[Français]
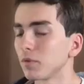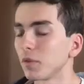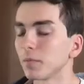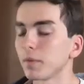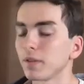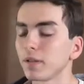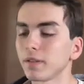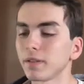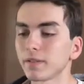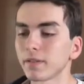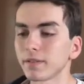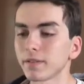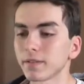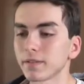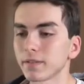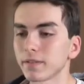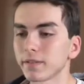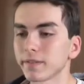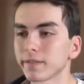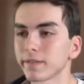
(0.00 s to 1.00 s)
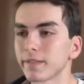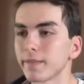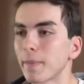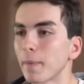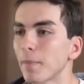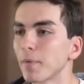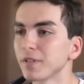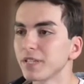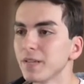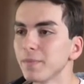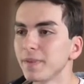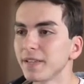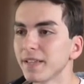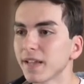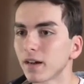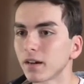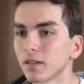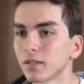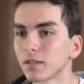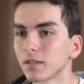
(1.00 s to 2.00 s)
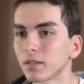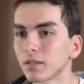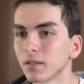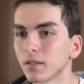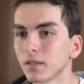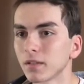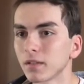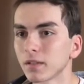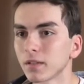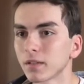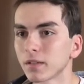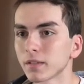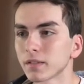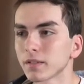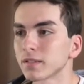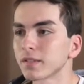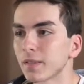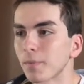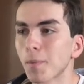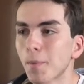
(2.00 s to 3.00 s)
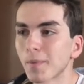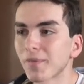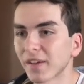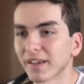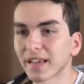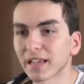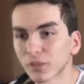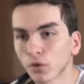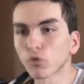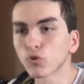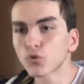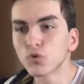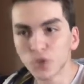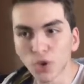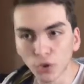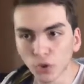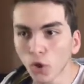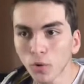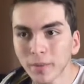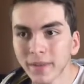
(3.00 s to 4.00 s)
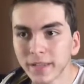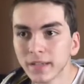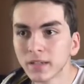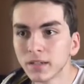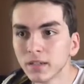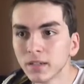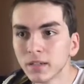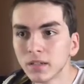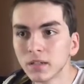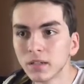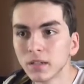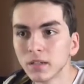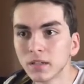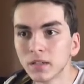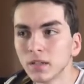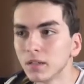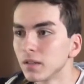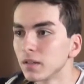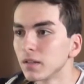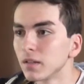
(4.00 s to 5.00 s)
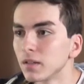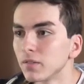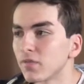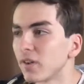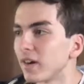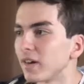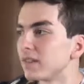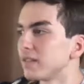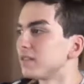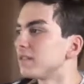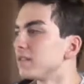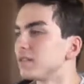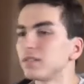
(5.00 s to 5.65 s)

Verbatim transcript: Non mais, c'est pas possible, les gars. Ça peut pas faire 4 ans que je suis endormi. Enfin.